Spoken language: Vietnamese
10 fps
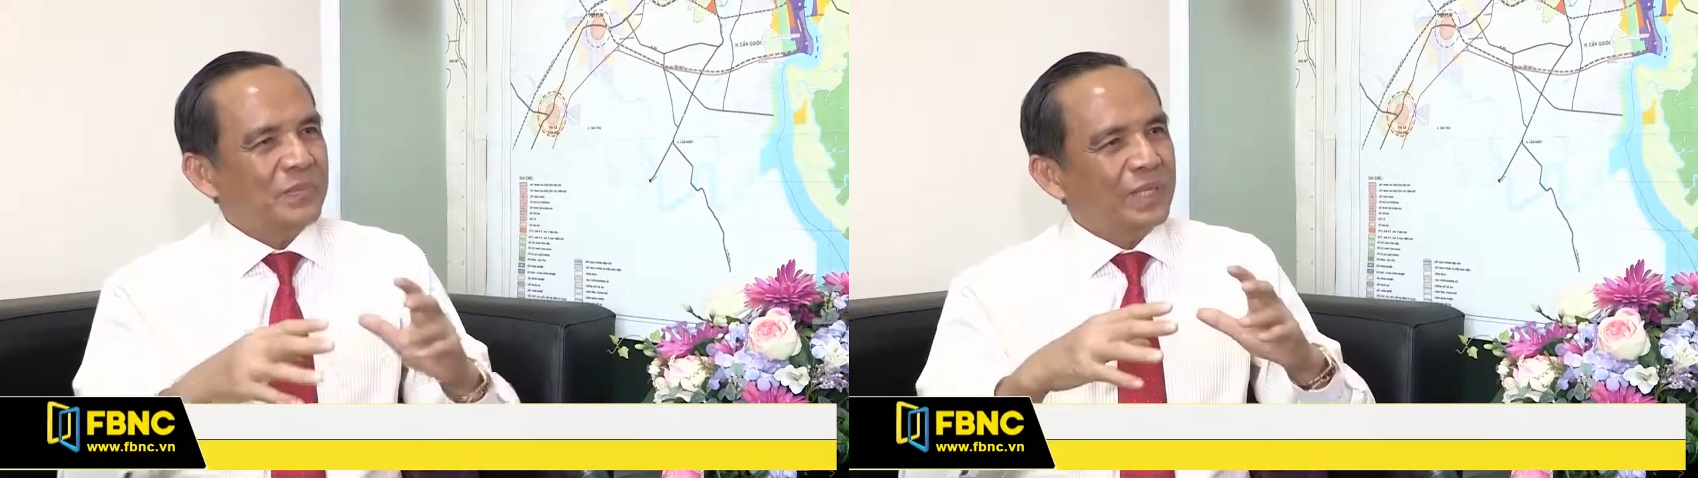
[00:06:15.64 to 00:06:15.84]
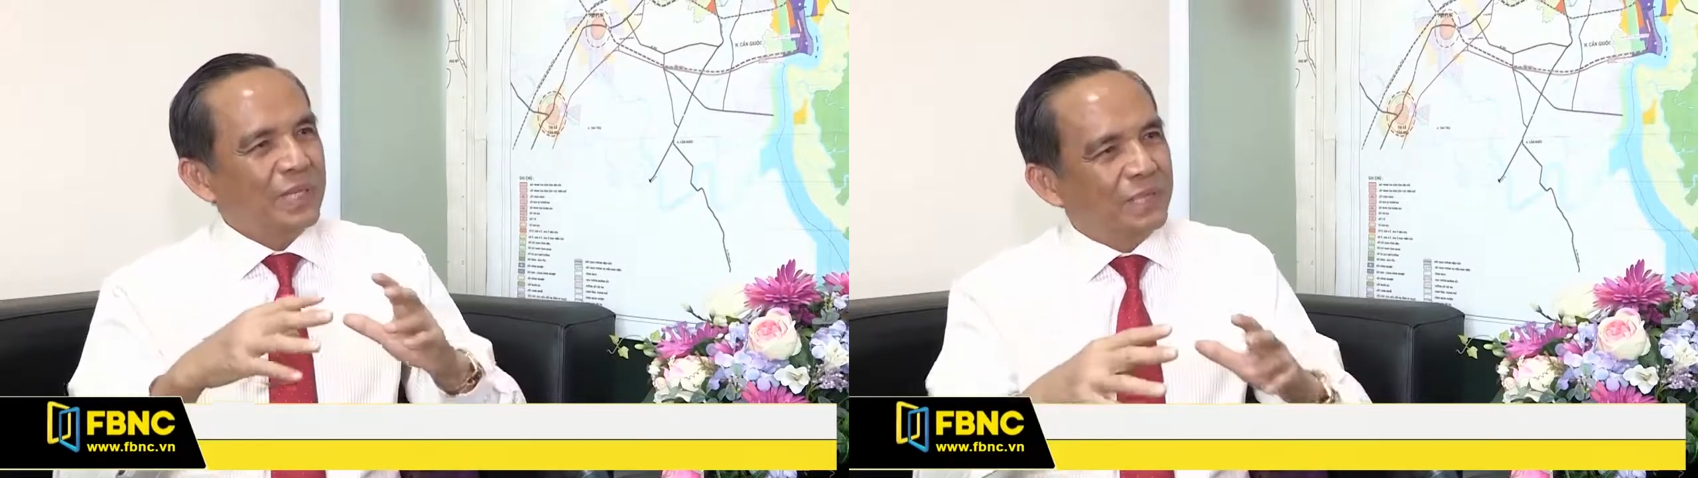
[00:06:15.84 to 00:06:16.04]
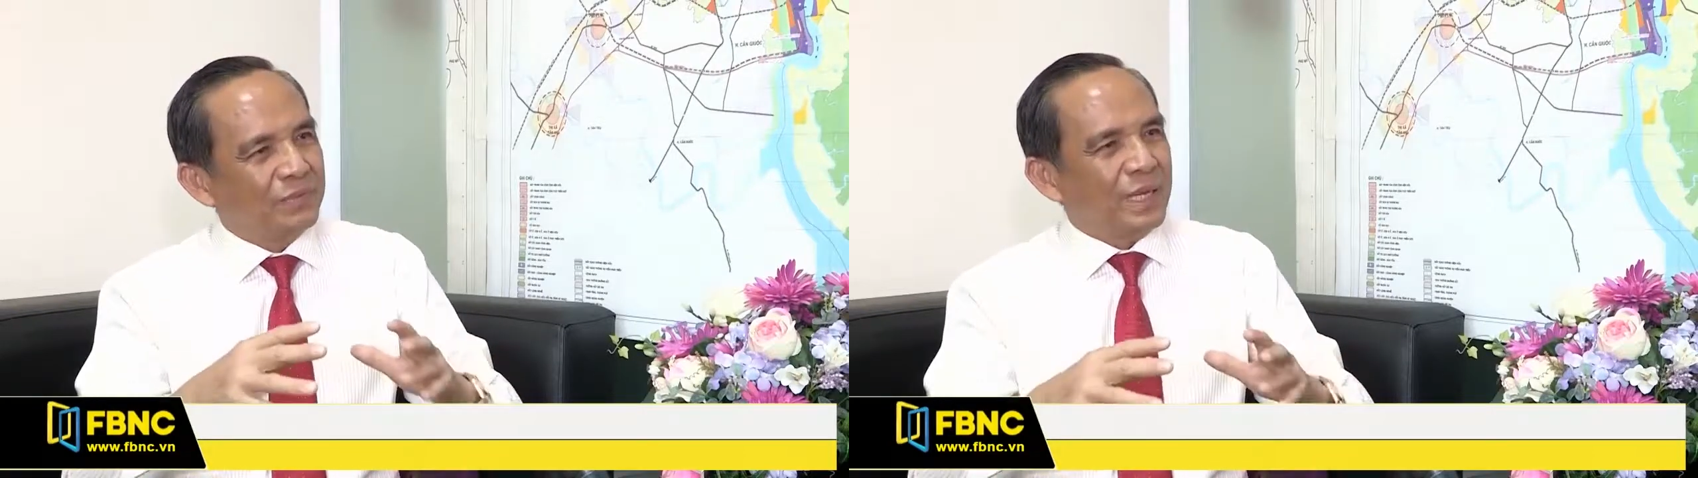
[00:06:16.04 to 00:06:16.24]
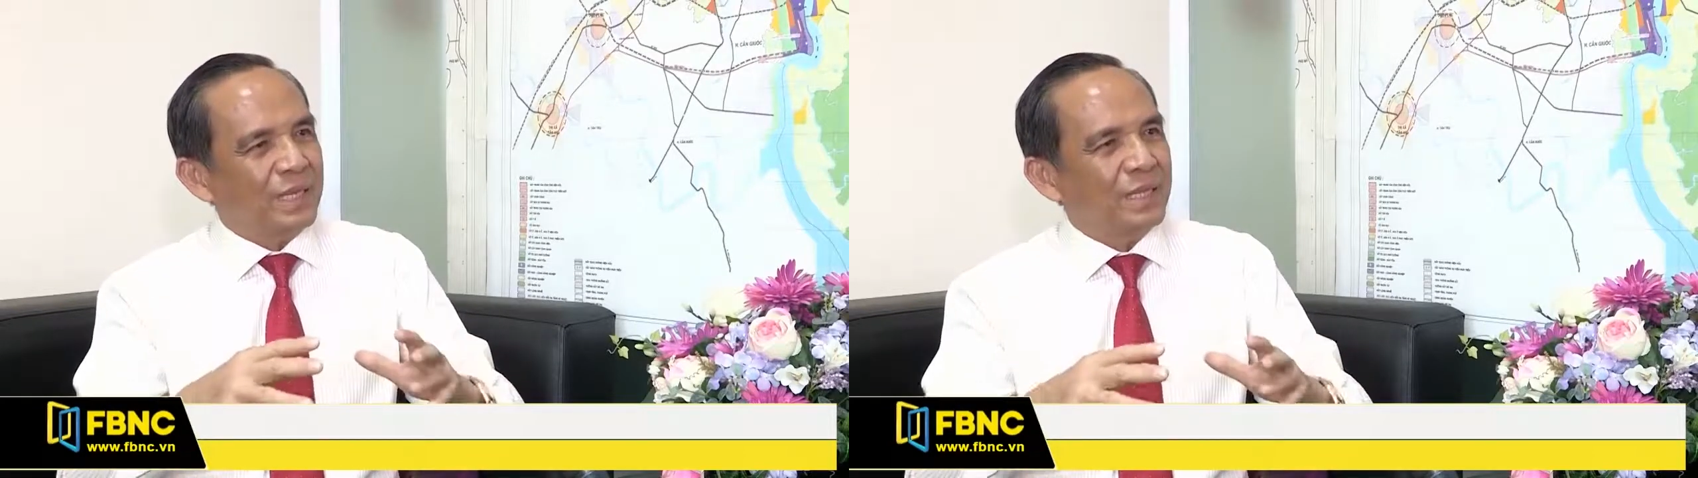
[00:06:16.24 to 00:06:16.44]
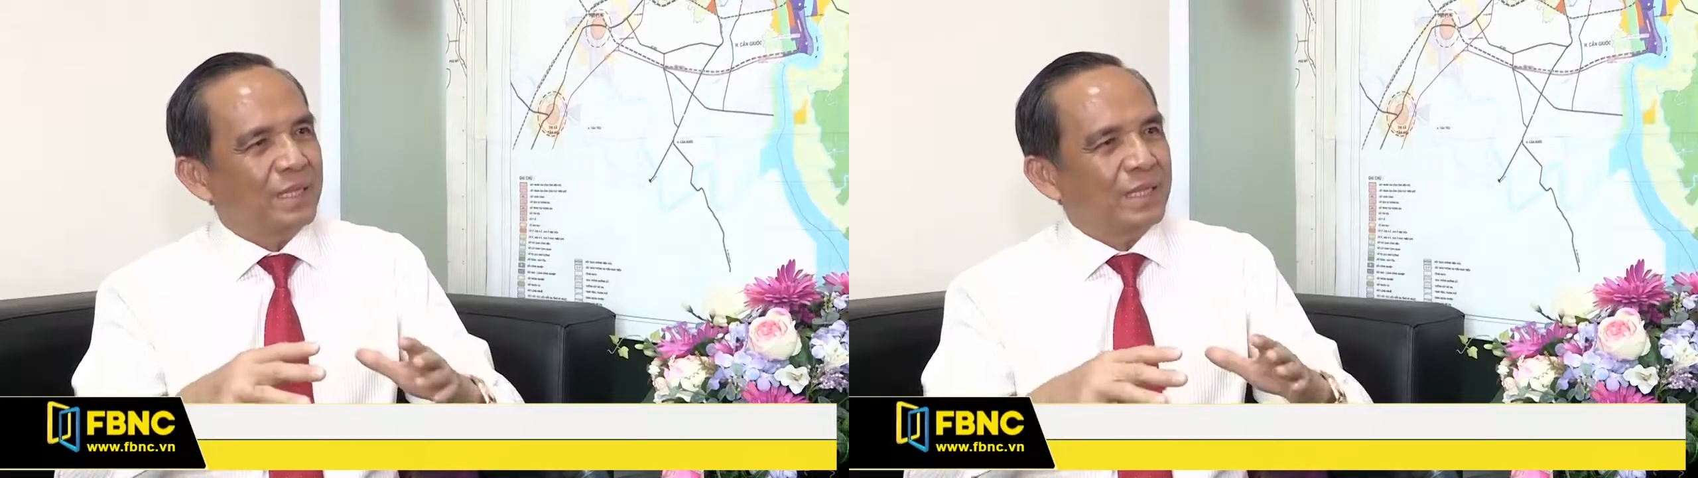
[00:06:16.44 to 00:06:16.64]
Thì như
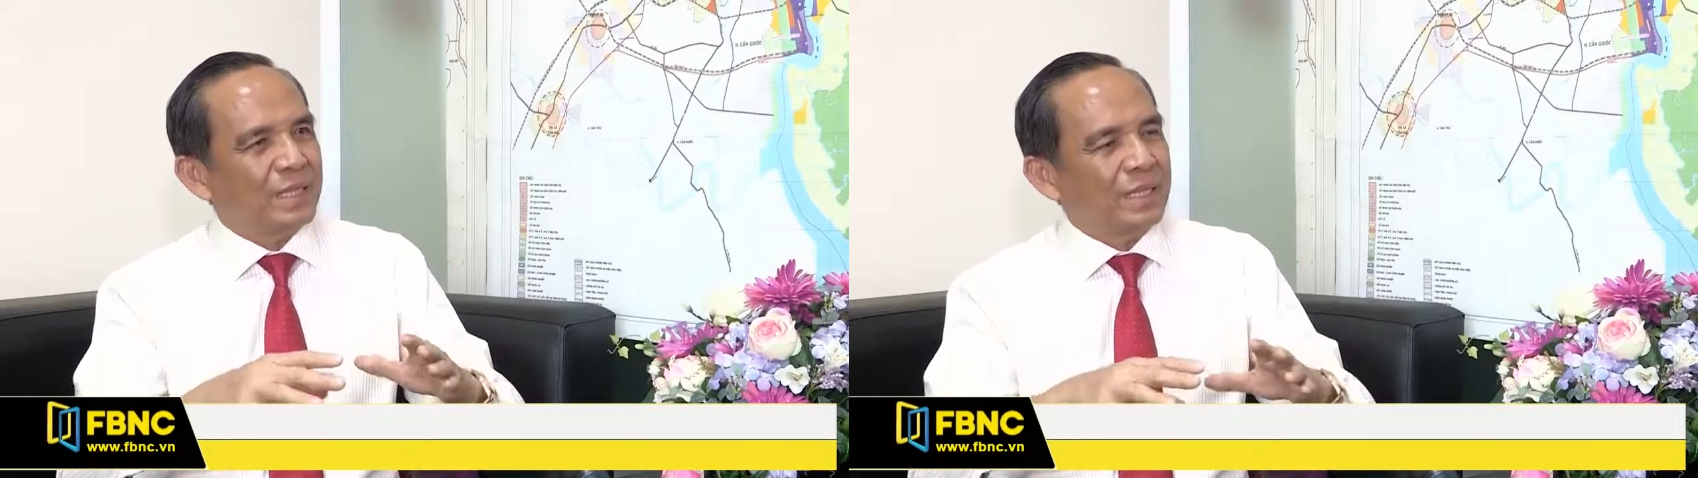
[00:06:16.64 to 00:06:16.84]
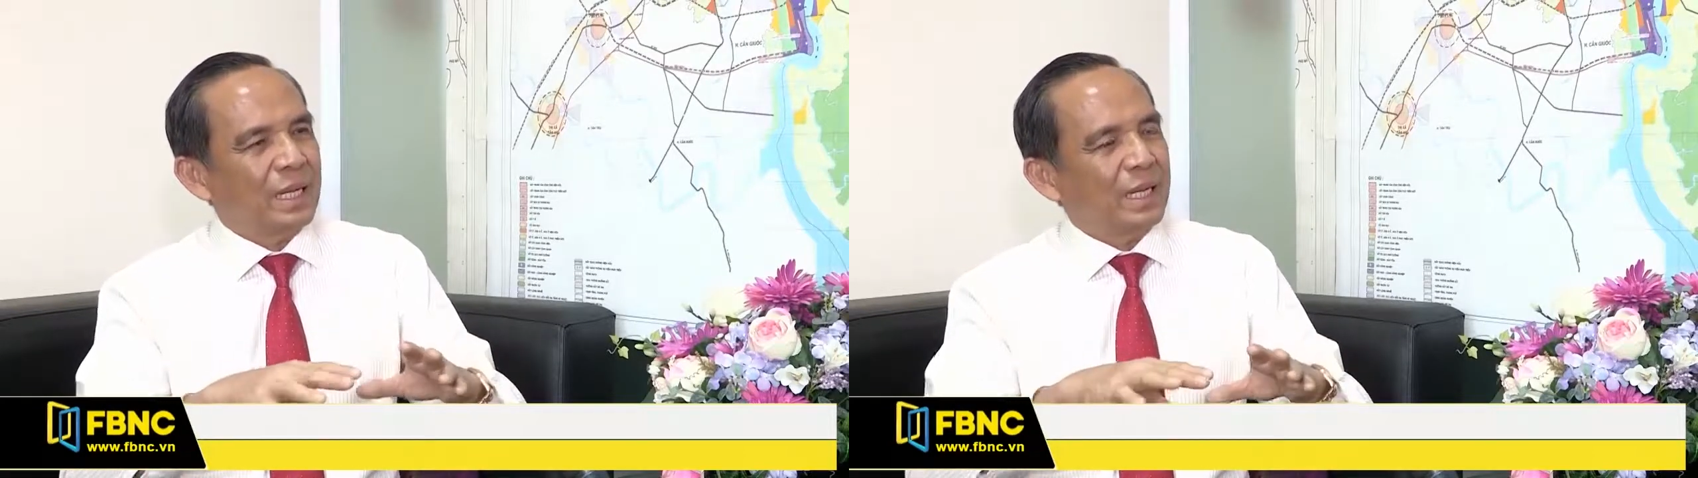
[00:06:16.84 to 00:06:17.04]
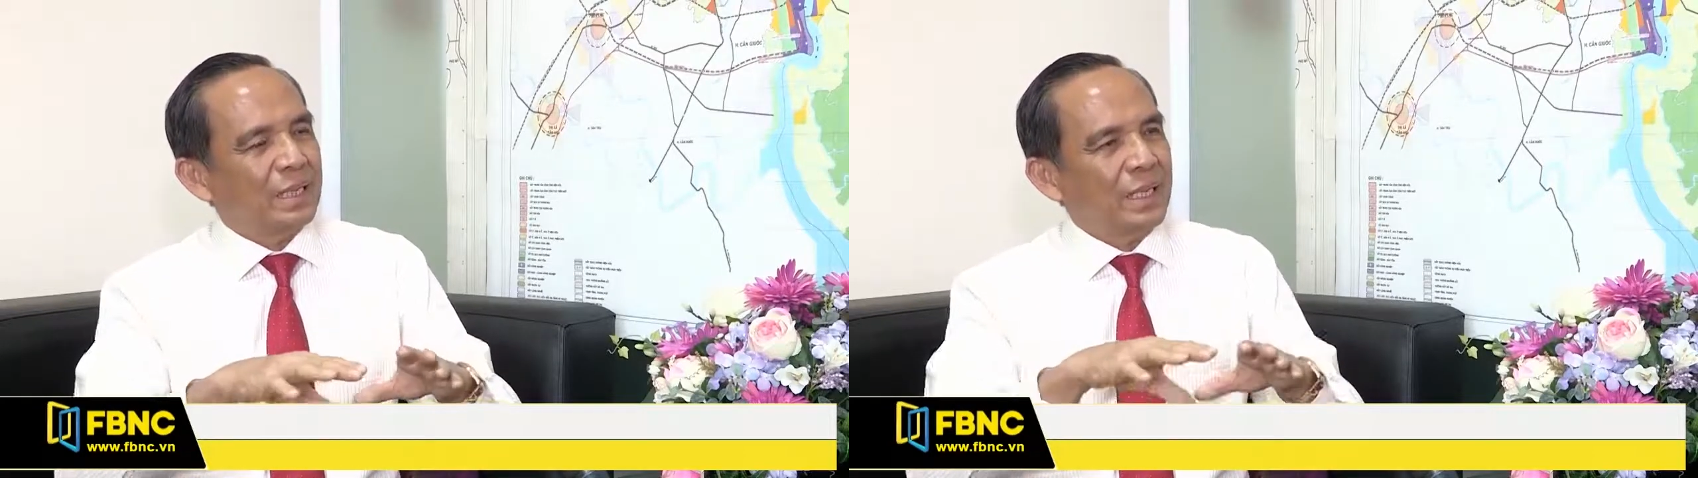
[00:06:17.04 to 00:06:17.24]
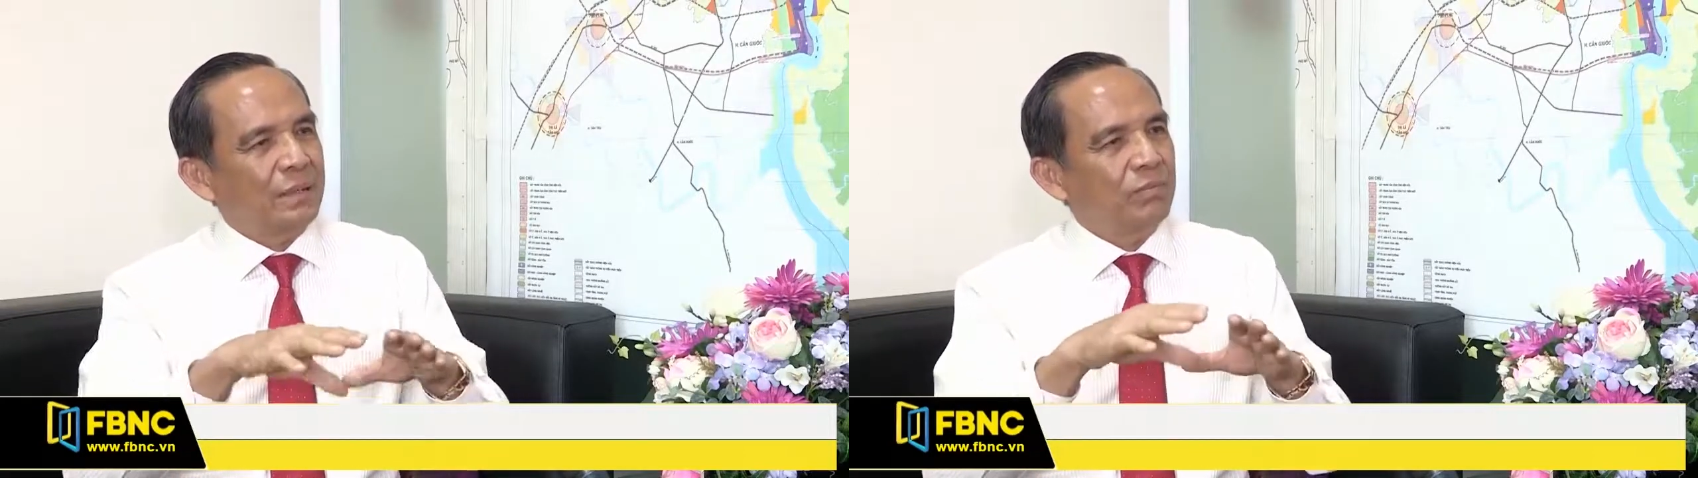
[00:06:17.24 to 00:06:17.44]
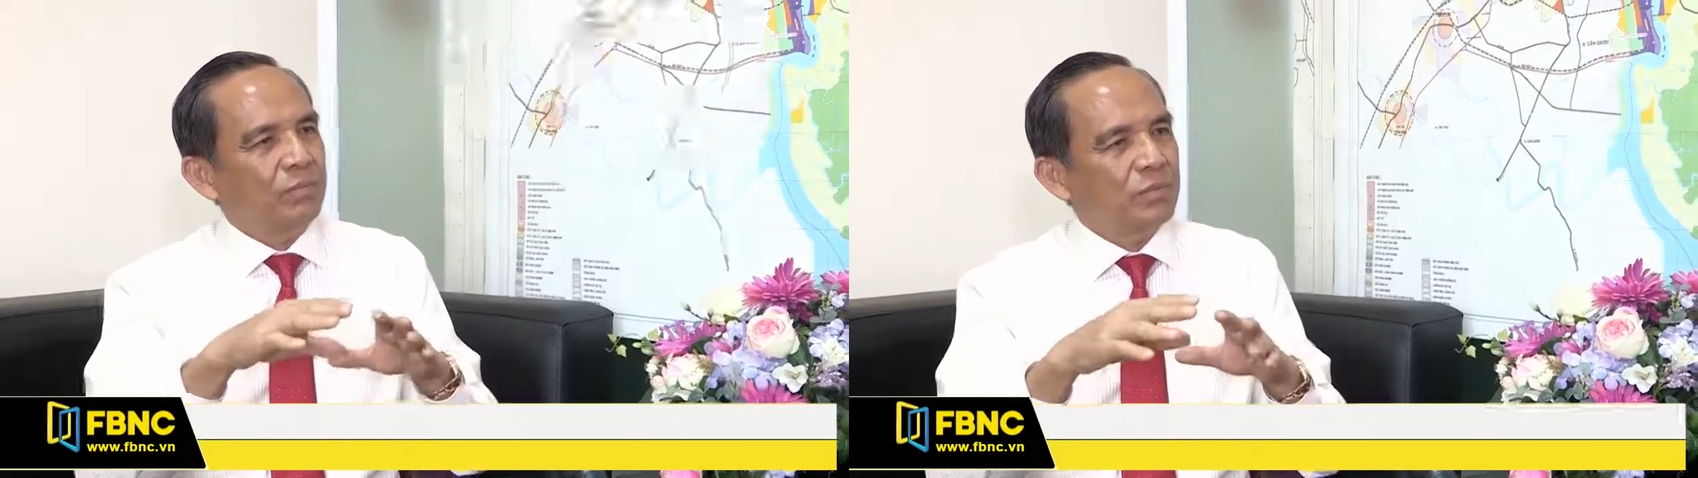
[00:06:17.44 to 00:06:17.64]
vậy á, là cái